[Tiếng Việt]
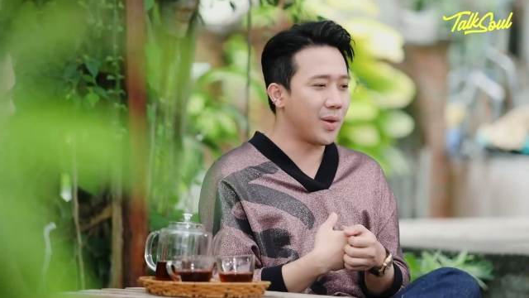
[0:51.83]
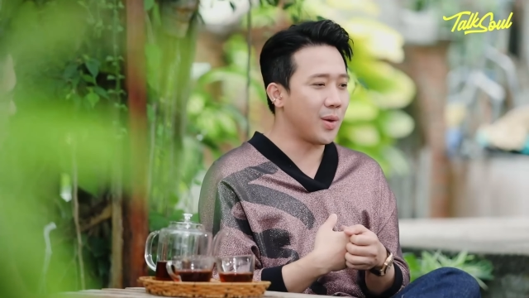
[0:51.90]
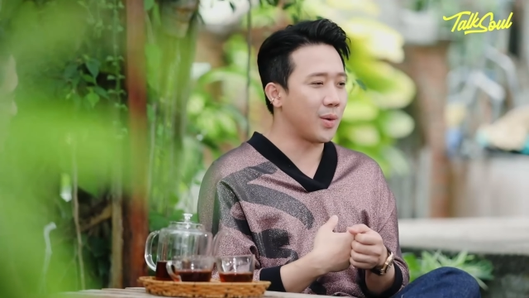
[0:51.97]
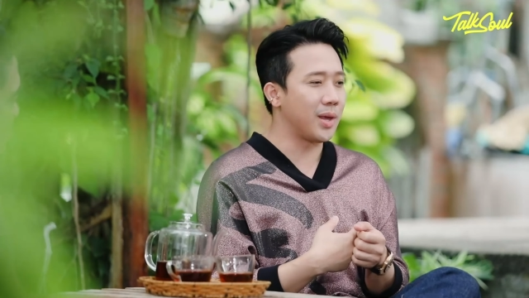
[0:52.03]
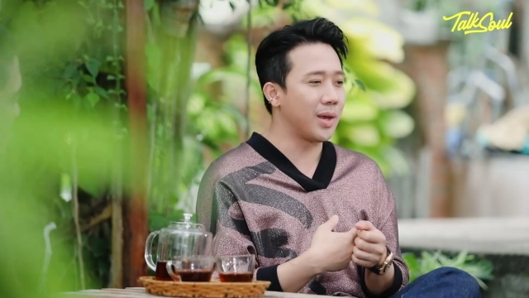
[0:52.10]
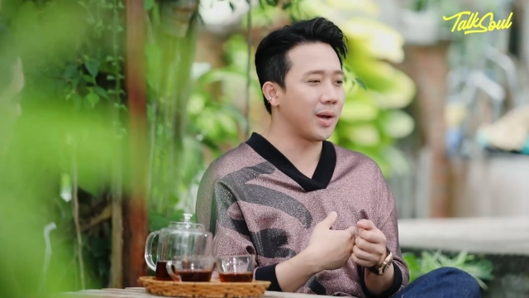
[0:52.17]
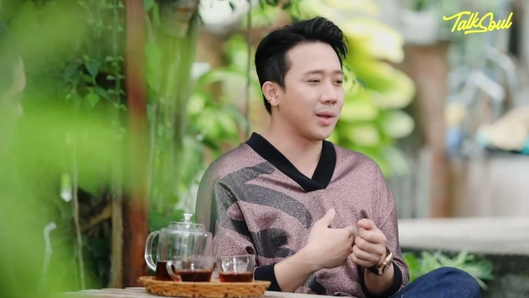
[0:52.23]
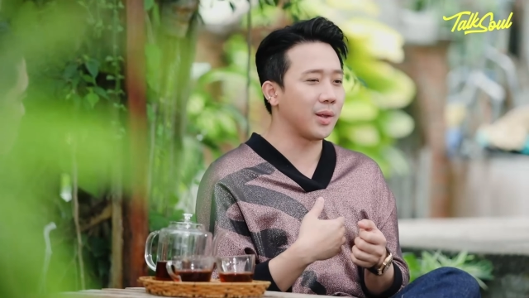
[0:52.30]
Ví
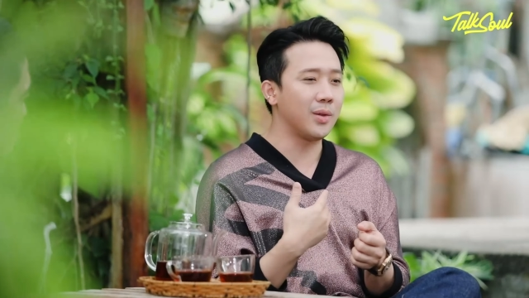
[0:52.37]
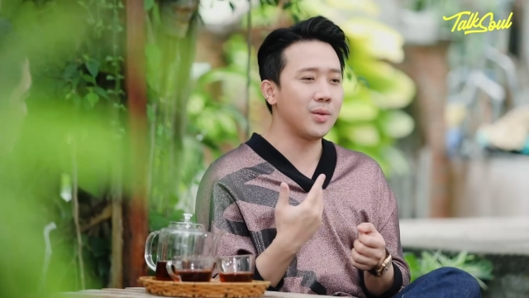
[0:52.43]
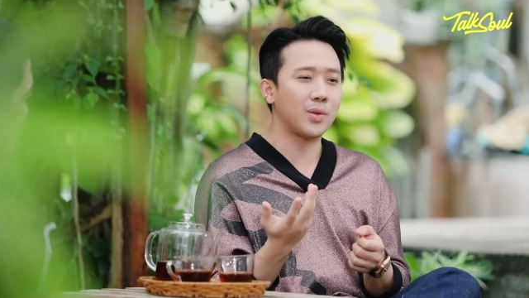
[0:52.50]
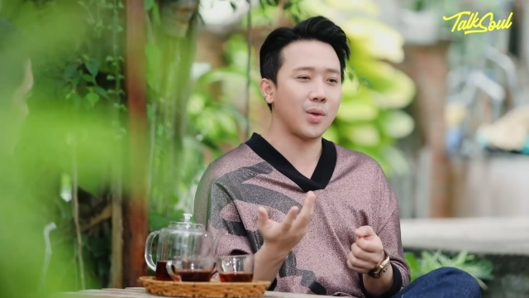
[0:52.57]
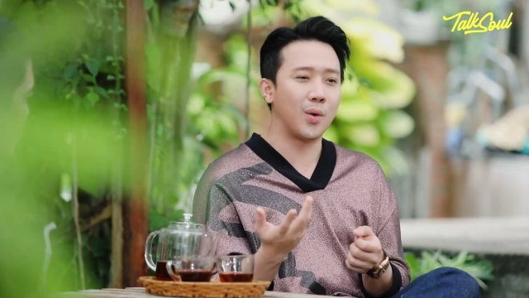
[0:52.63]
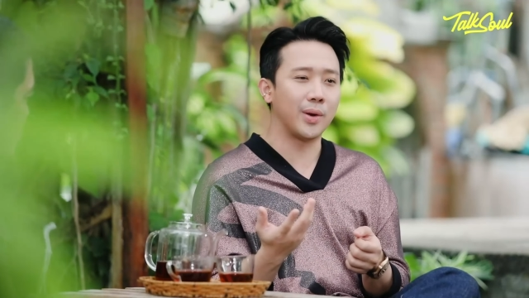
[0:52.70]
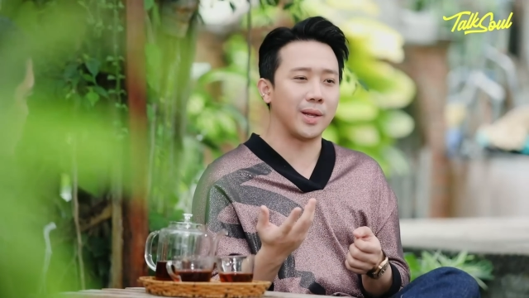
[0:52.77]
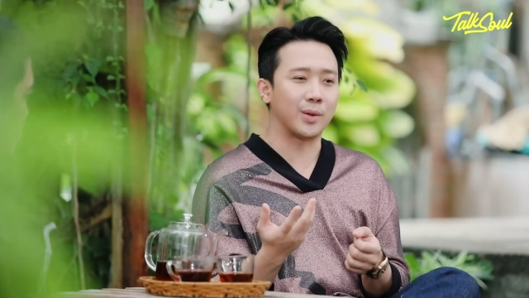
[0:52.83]
dụ như cái
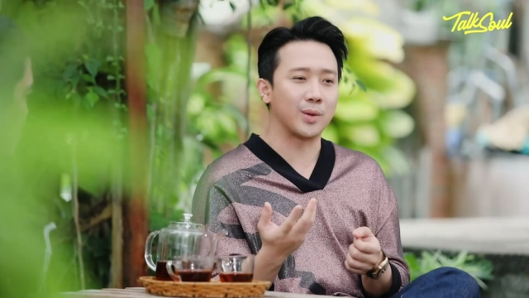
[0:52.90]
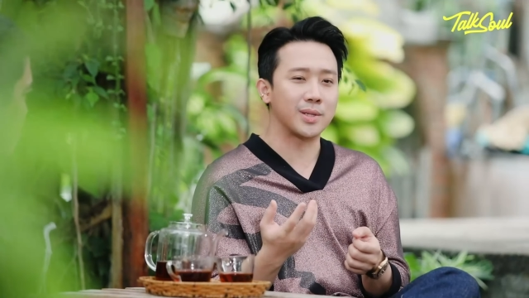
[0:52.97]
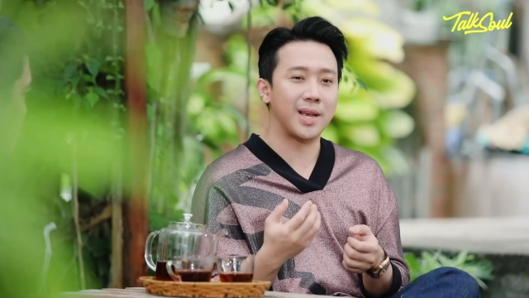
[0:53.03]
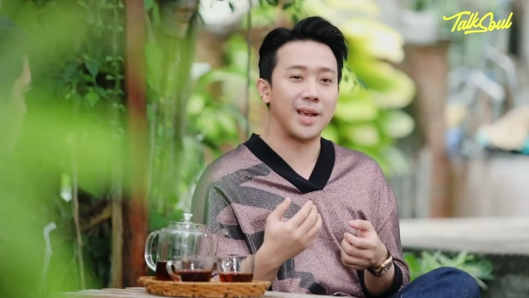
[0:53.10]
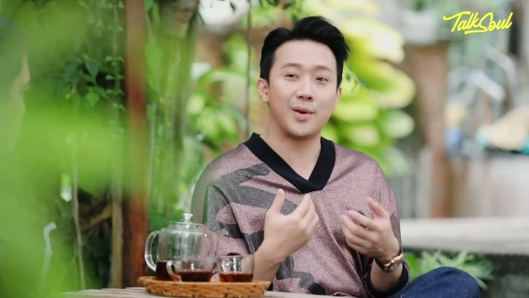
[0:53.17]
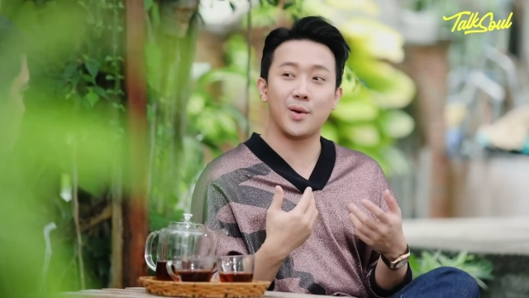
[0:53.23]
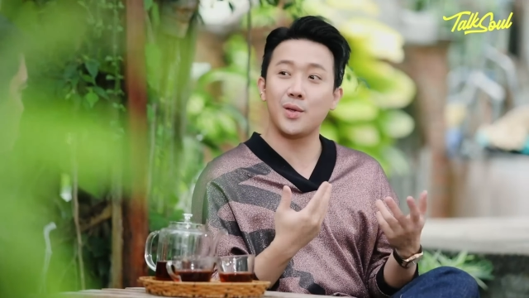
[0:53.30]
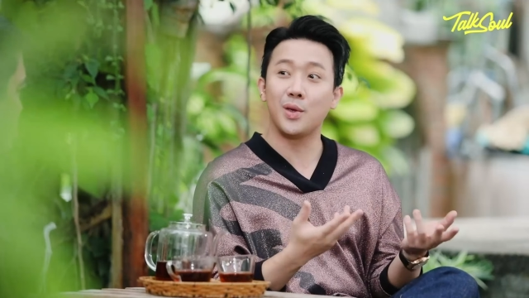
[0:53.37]
tính tôi thì tôi
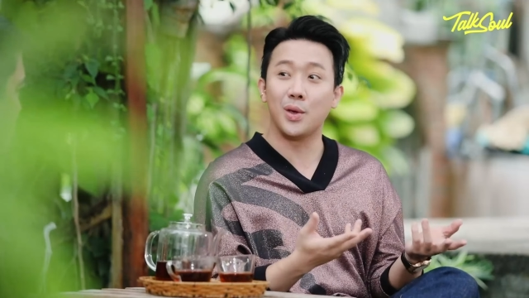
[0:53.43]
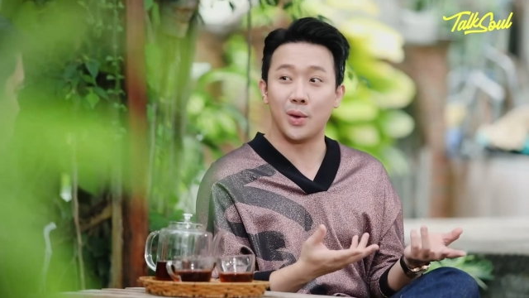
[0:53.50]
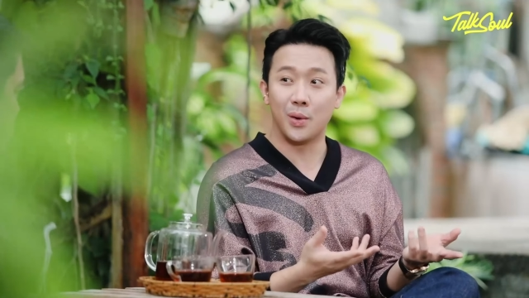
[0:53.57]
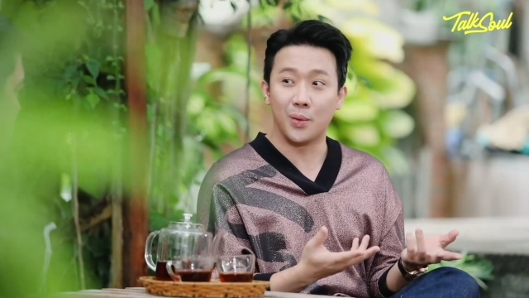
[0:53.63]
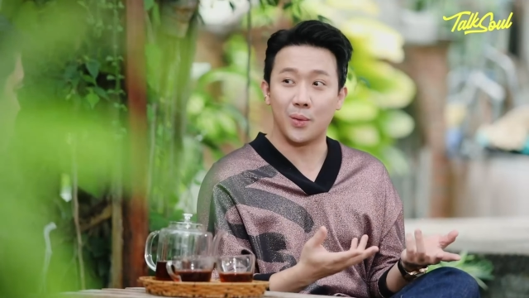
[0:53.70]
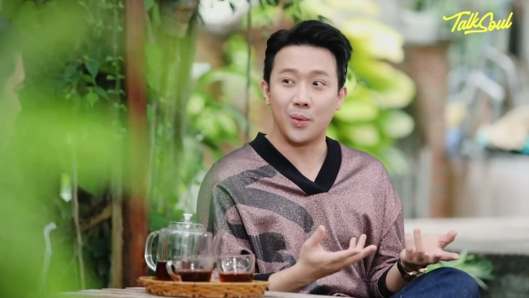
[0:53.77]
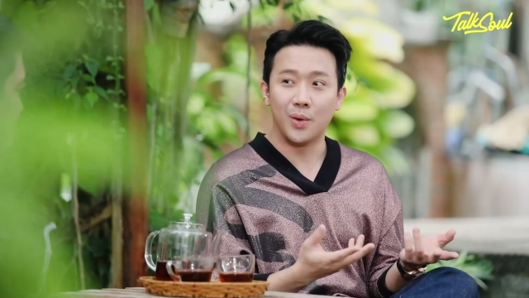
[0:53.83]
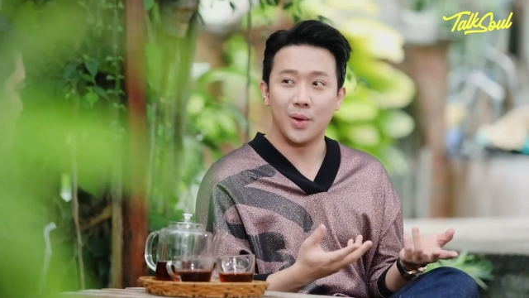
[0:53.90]
sẽ hay nói
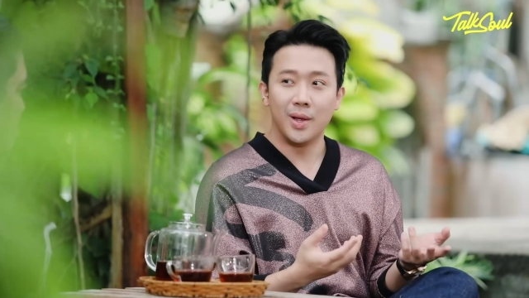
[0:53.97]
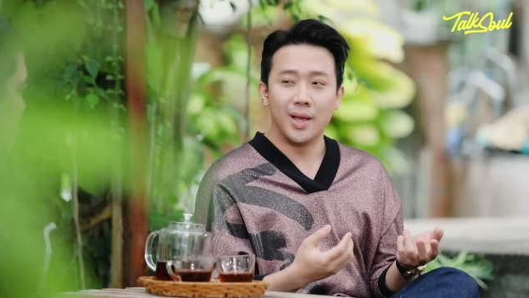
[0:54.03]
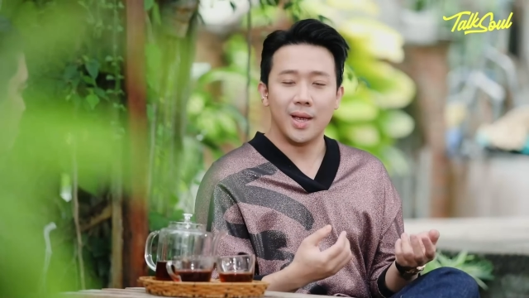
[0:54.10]
nhiều,